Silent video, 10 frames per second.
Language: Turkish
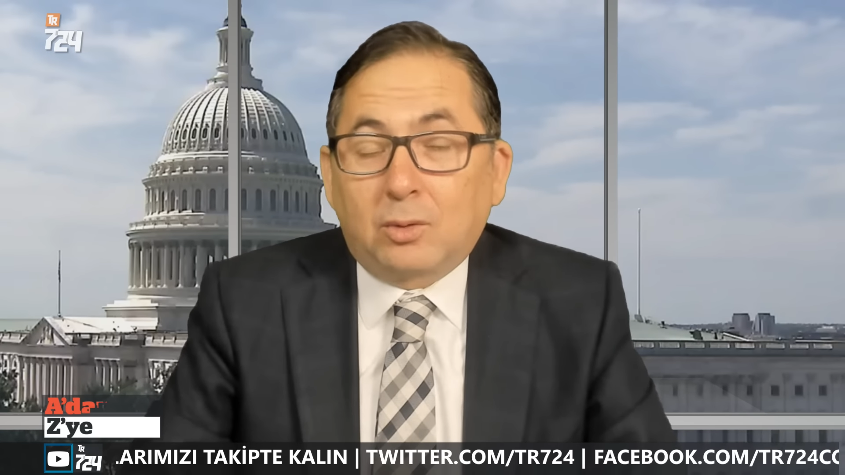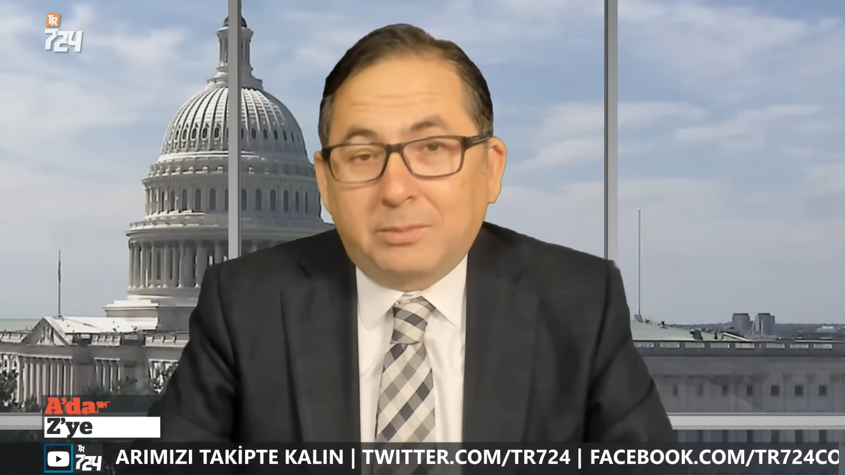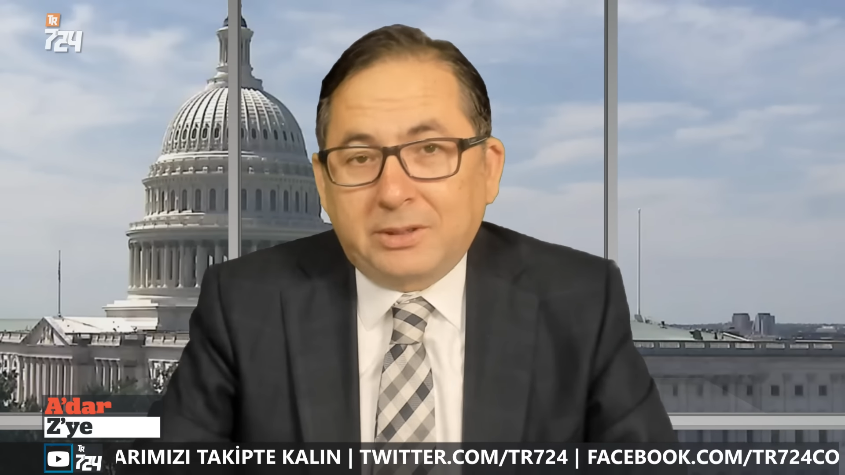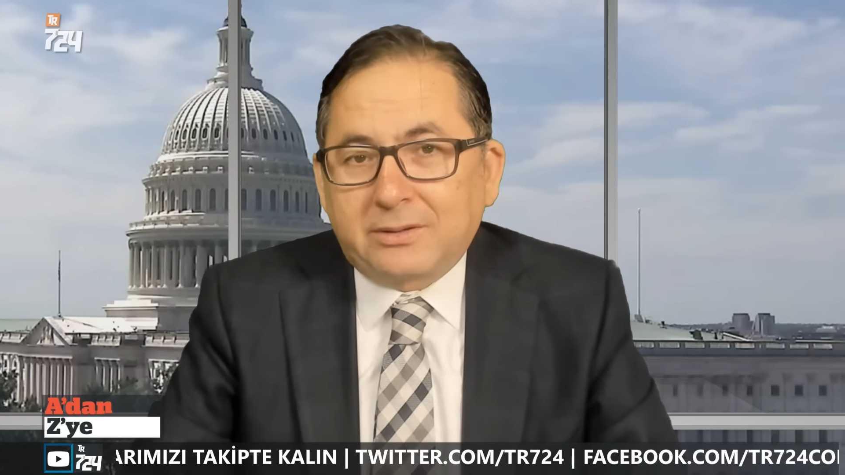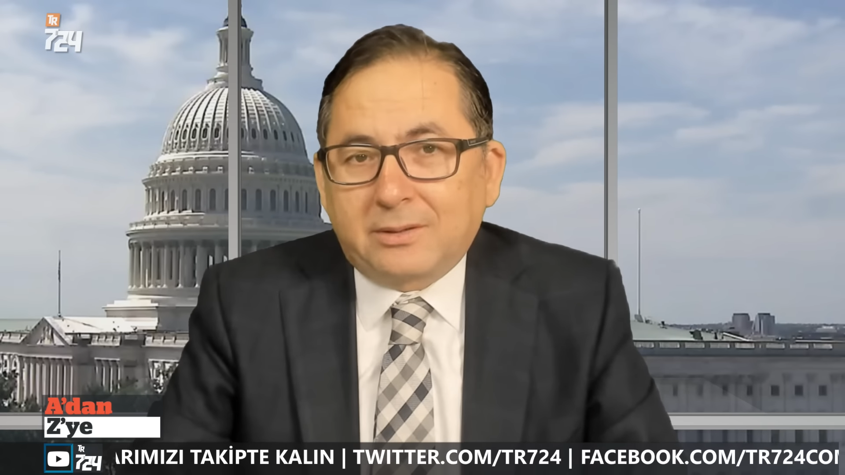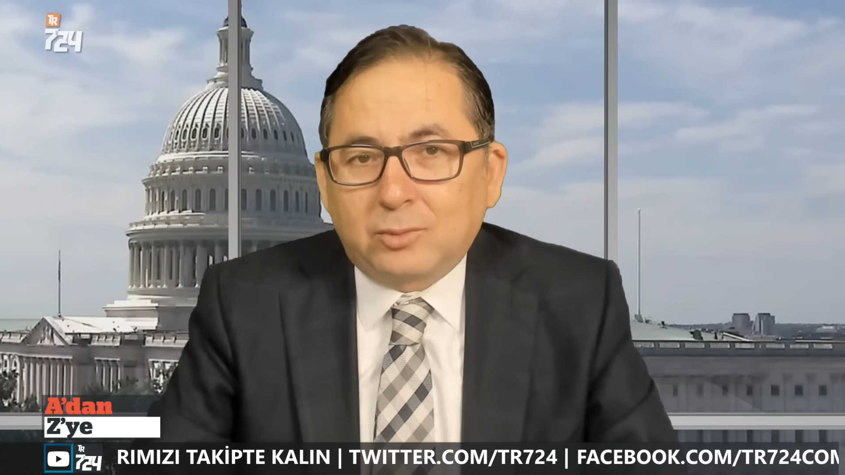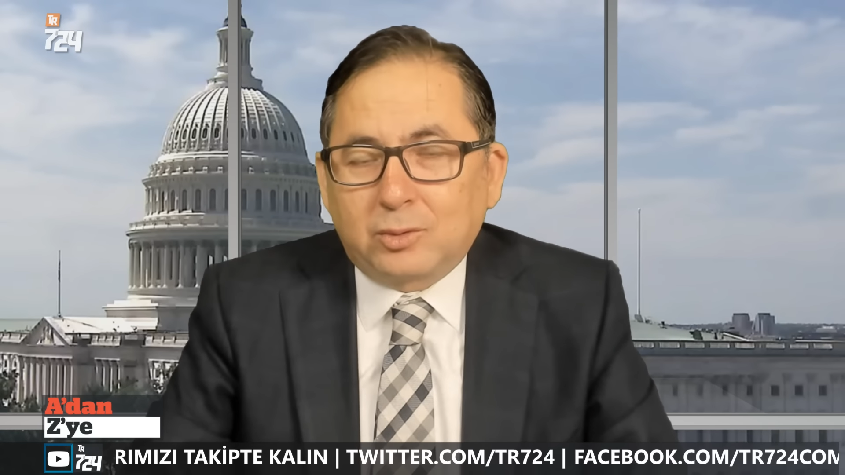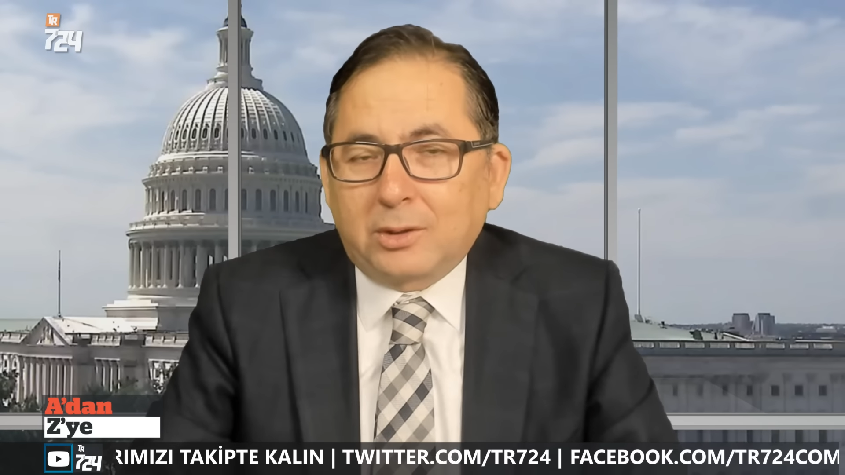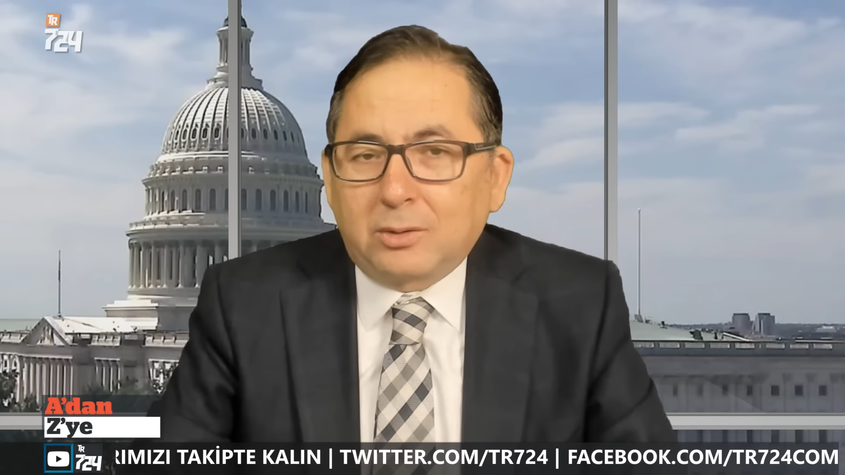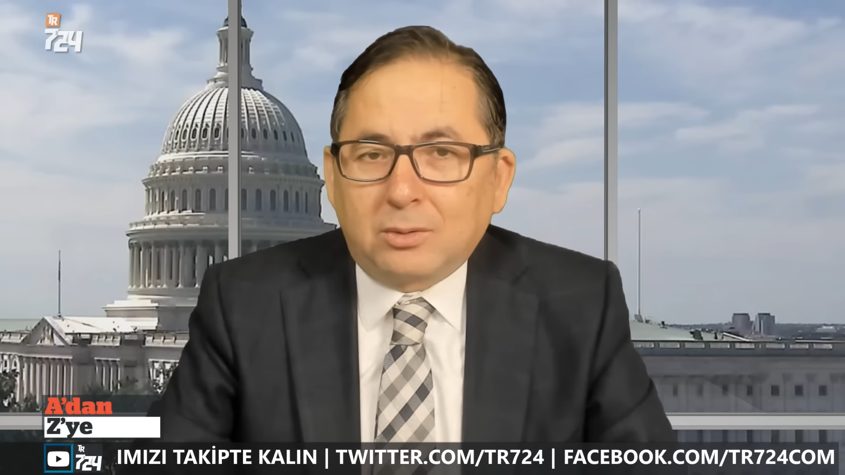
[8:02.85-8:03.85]
15
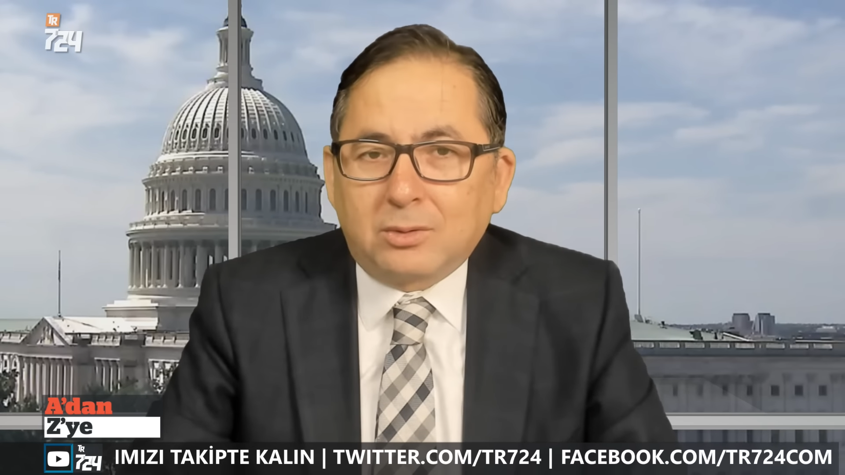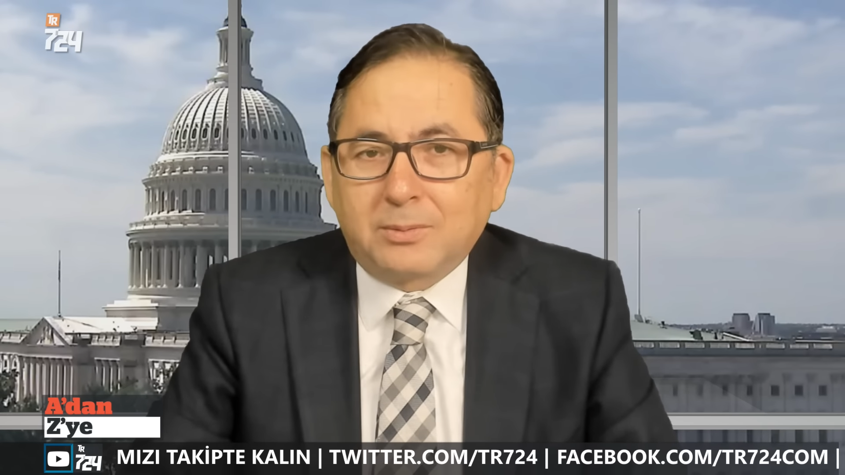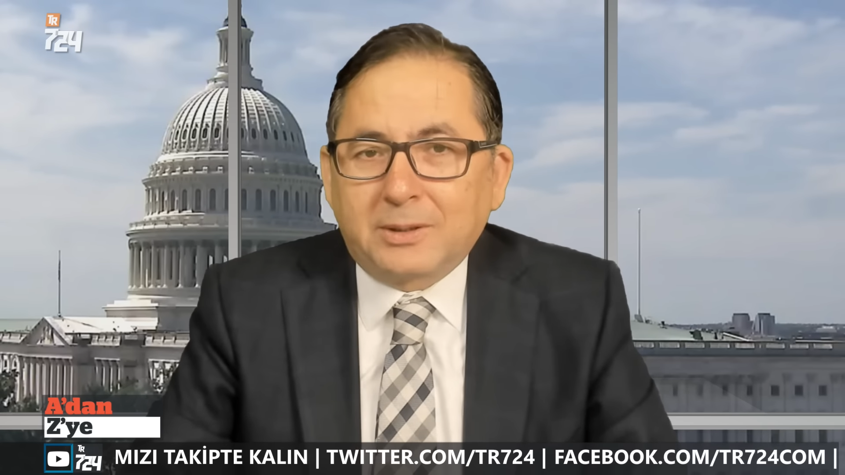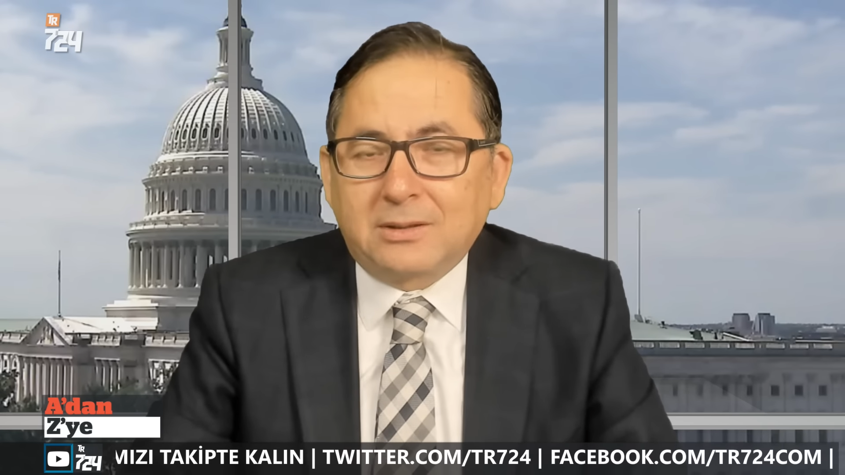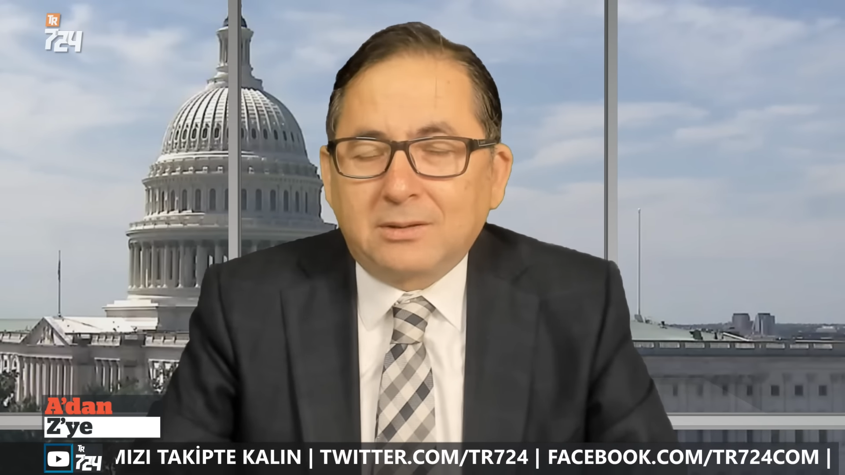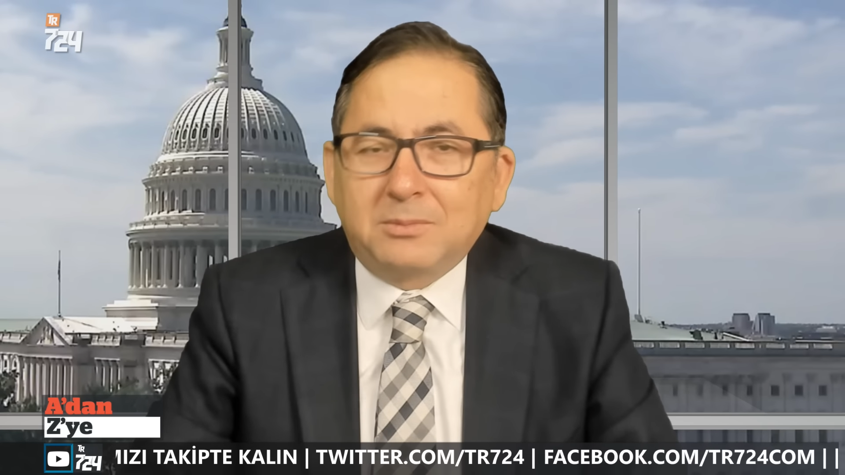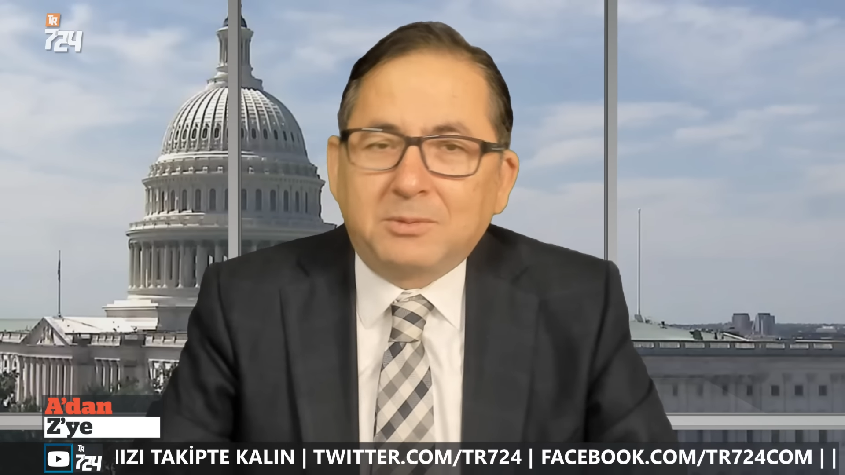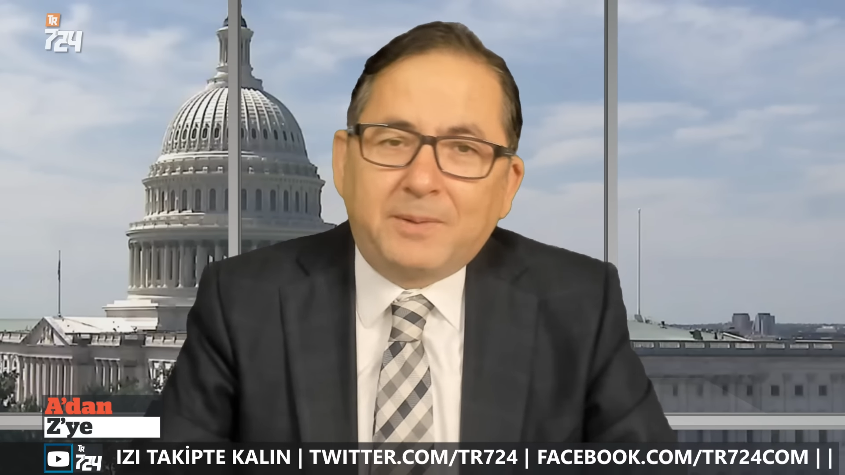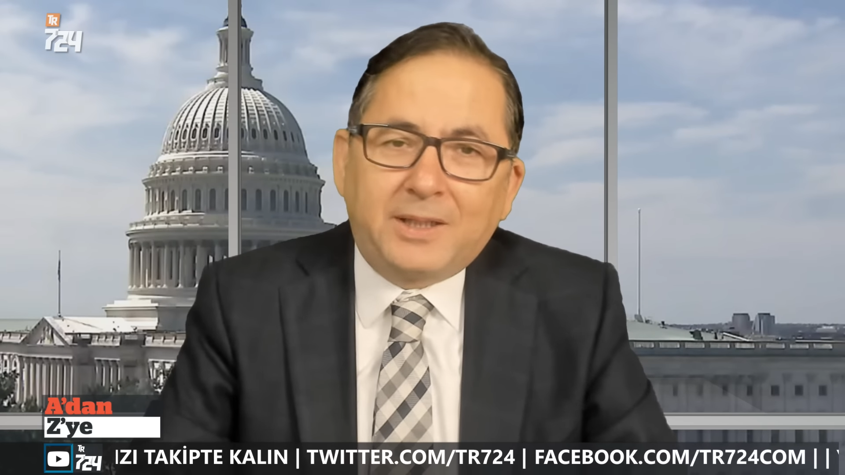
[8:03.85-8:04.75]
Temmuz'da görüyoruz. Bakın şimdi